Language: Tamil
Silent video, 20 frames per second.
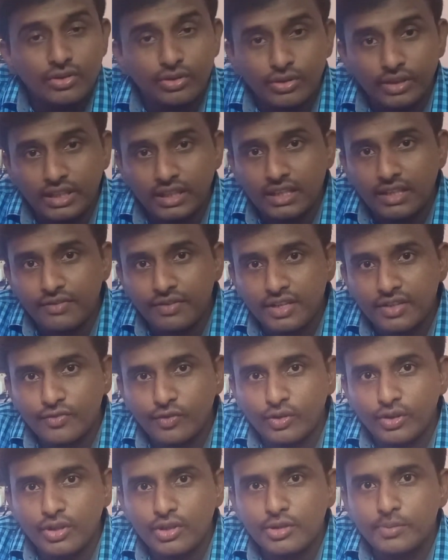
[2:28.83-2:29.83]
ஸோ இந்த ஃபிஷ்
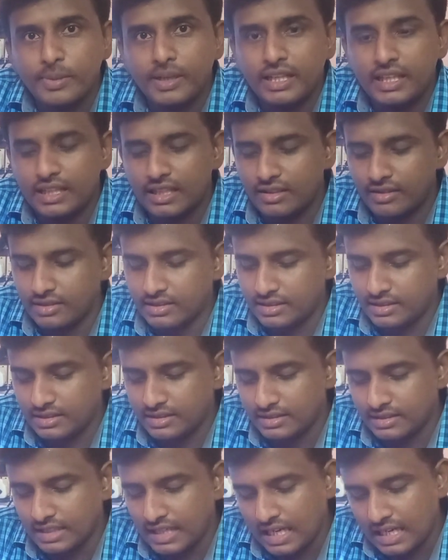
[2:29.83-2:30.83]
ஃபுட் யூஸ் பண்ணிங்கன்னா வந்துட்டு
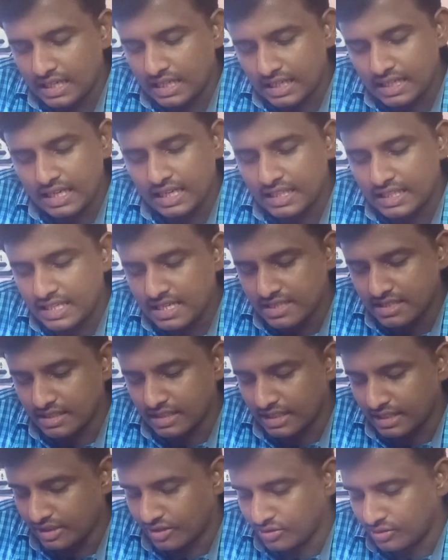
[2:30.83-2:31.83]
நல்ல கலரேஷன்
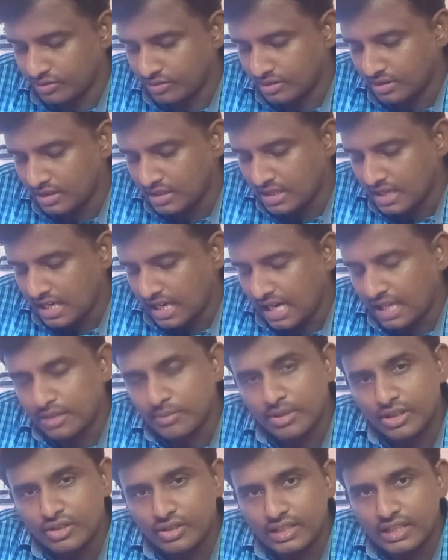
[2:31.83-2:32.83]
கிடைக்கும் அது
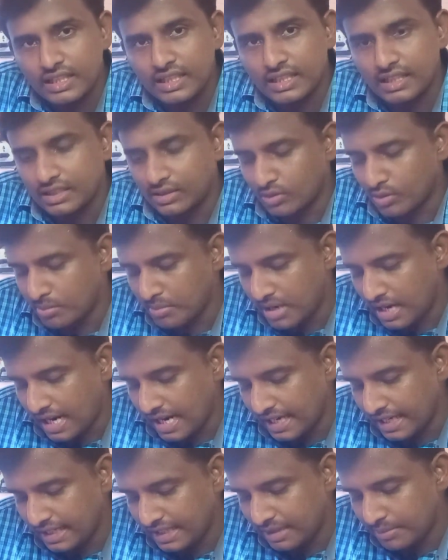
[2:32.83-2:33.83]
மட்டும் இல்லை ரொம்ப
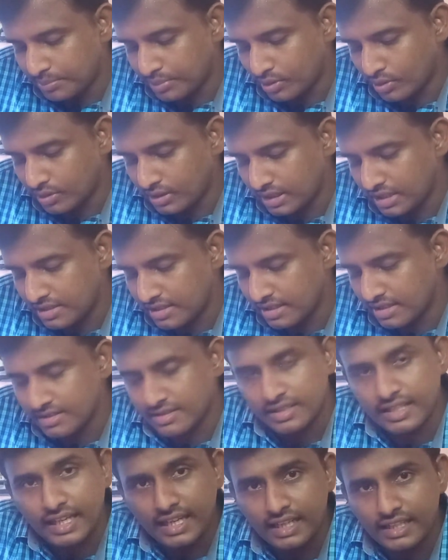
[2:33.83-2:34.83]
ஹைலி ப்ரோட்டீஷியஸ்
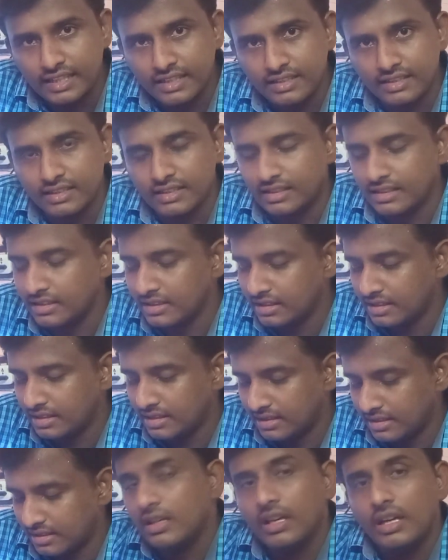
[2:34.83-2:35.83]
டயட் இது
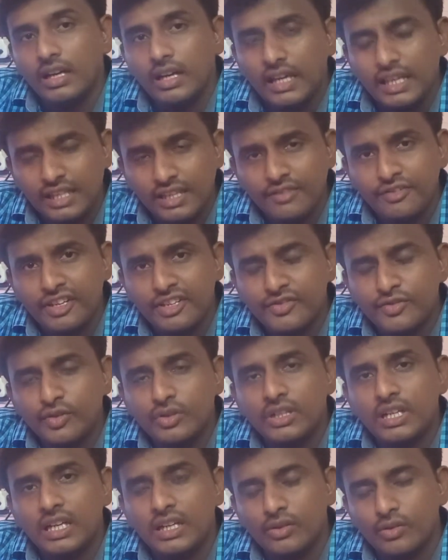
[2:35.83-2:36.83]
இந்த ஃபிஷ்
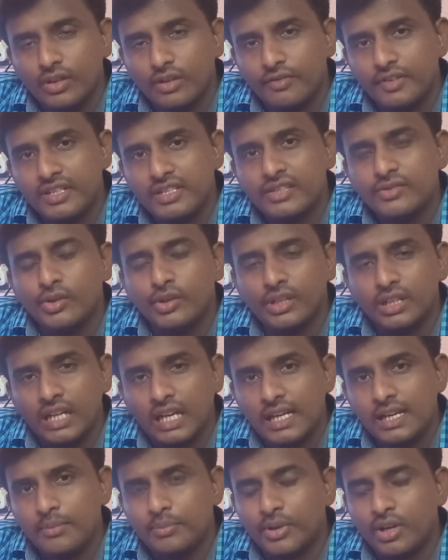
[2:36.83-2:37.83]
ஃபுட்னால் உங்கள் ஃபிஷ்க்கு ஒரு
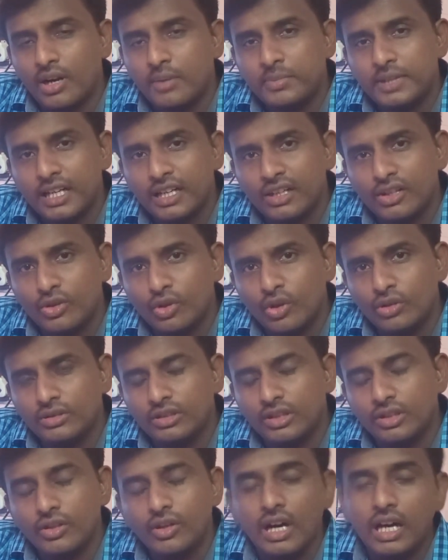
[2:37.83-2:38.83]
நல்ல ப்ராம்ப்டான க்ரோத்
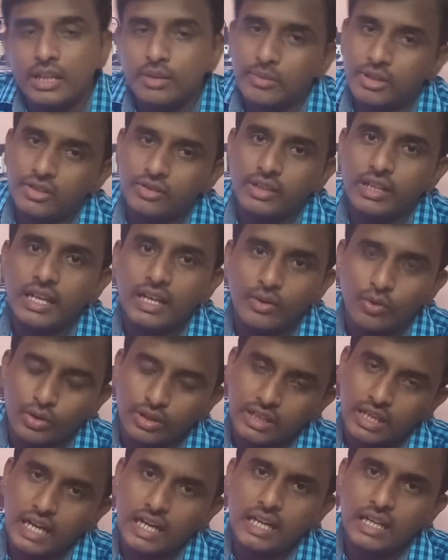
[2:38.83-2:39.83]
இருக்கும் அது மட்டும் இல்லை ஒரு
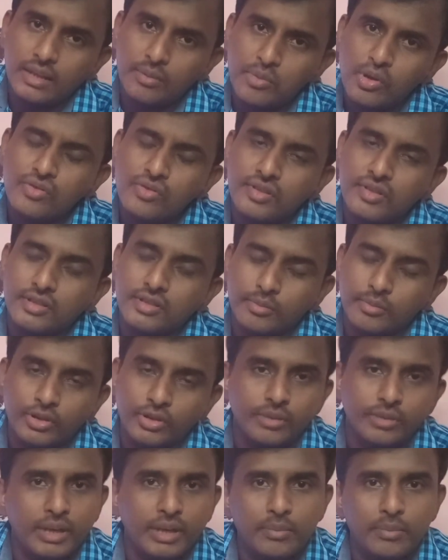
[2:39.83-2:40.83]
நல்ல இம்யூன் சிஸ்டமும்
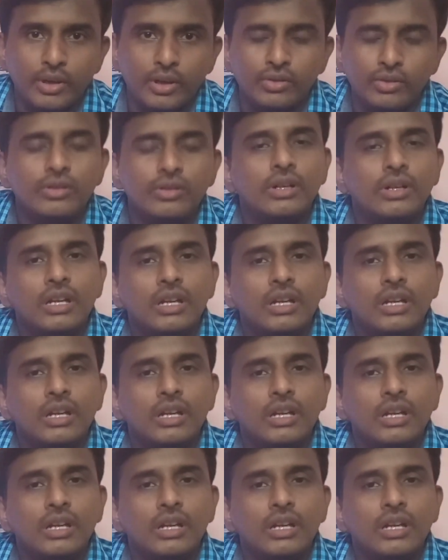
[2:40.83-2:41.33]
இது பில்ட் பண்ணும்